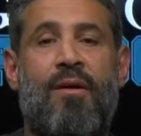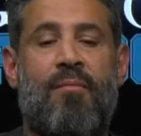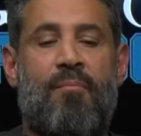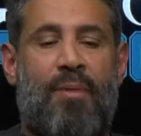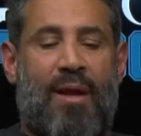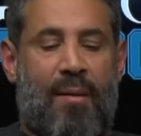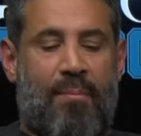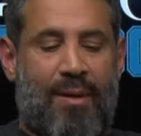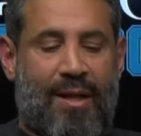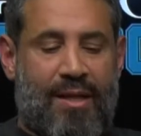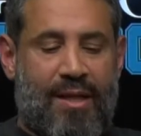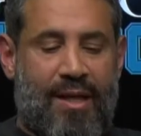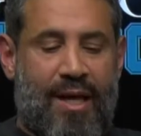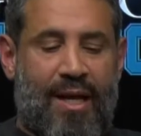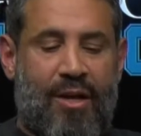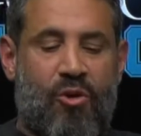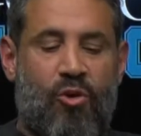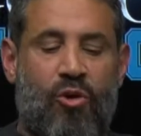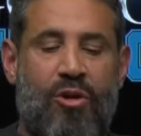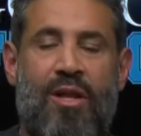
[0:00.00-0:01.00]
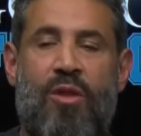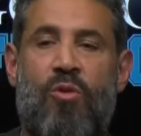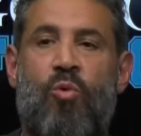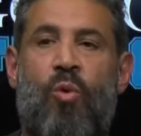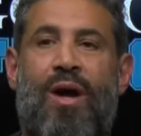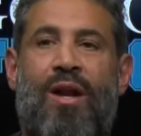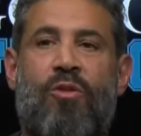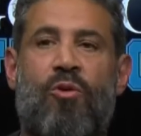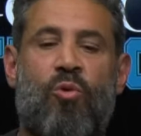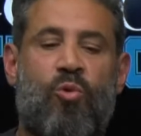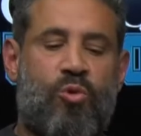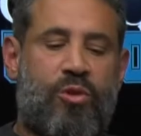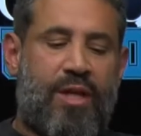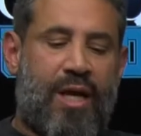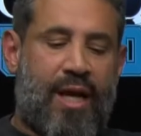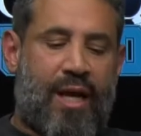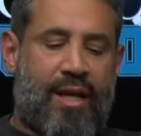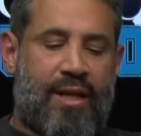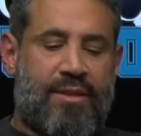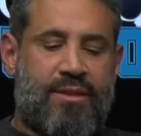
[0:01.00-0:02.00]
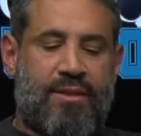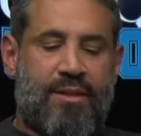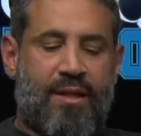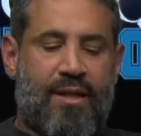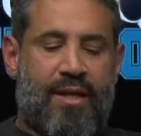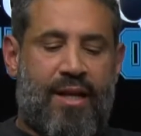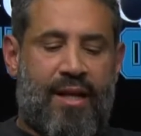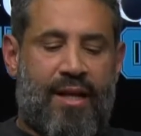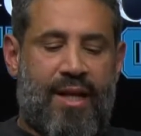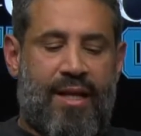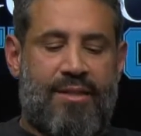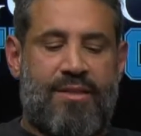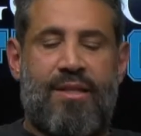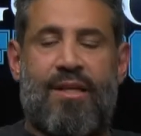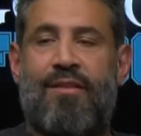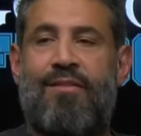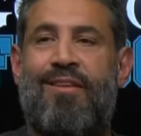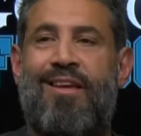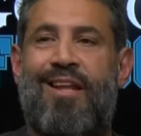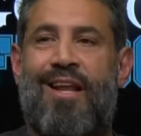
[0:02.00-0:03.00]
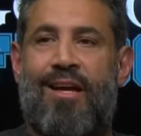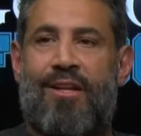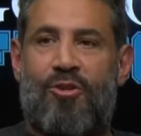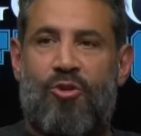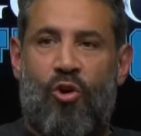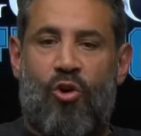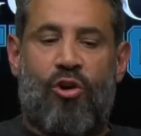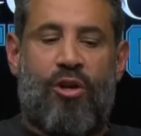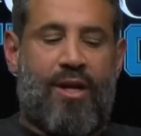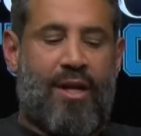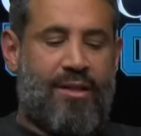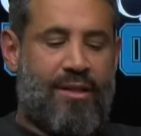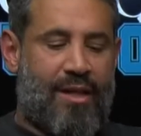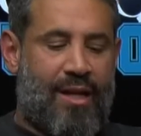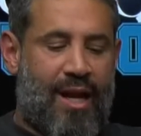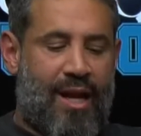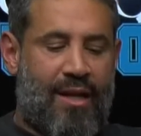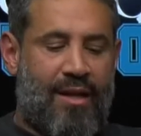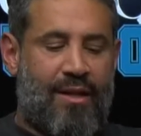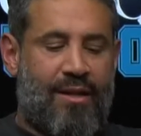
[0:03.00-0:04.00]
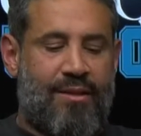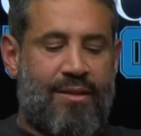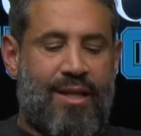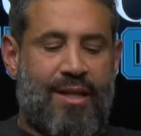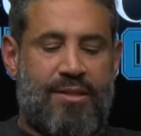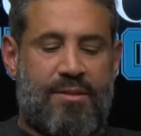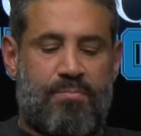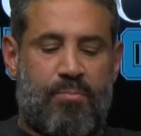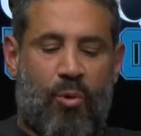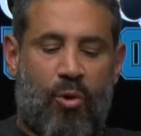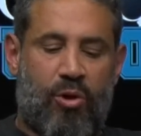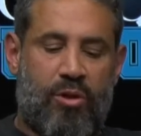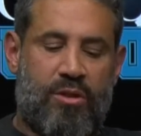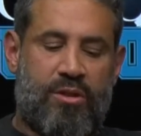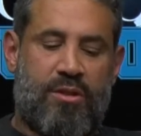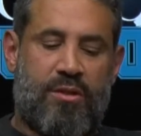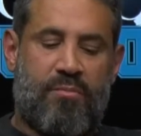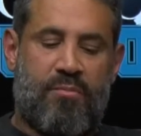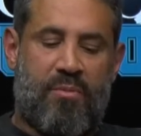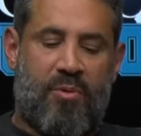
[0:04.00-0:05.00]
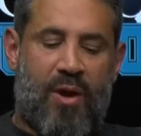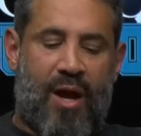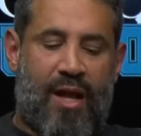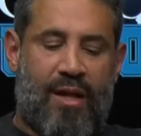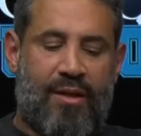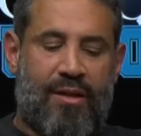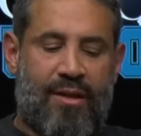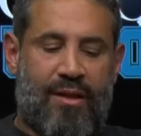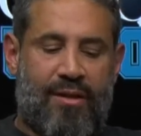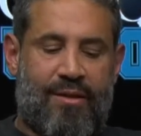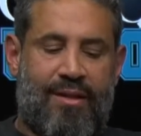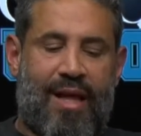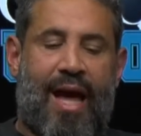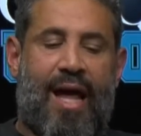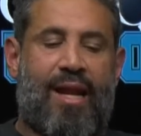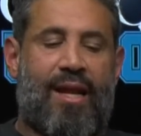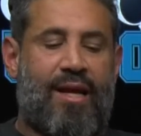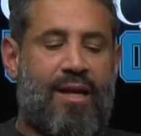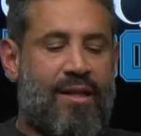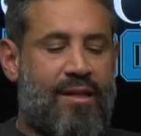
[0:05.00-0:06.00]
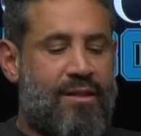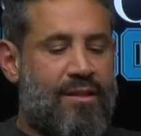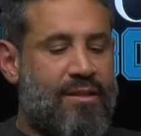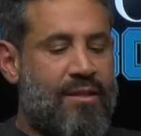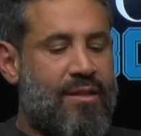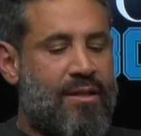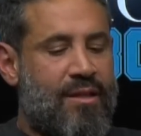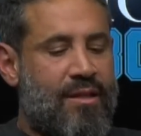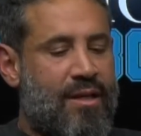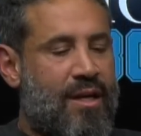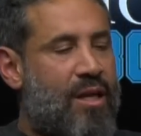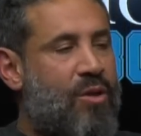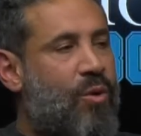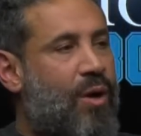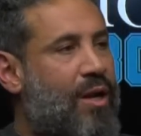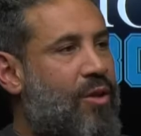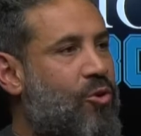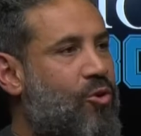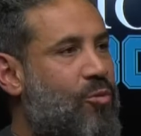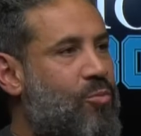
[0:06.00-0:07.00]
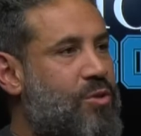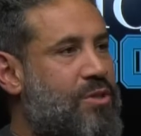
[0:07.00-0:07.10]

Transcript: para platicar con Eduardo Gutiérrez, quien es director general de Sport Brand Target. Eduardo, ¿cómo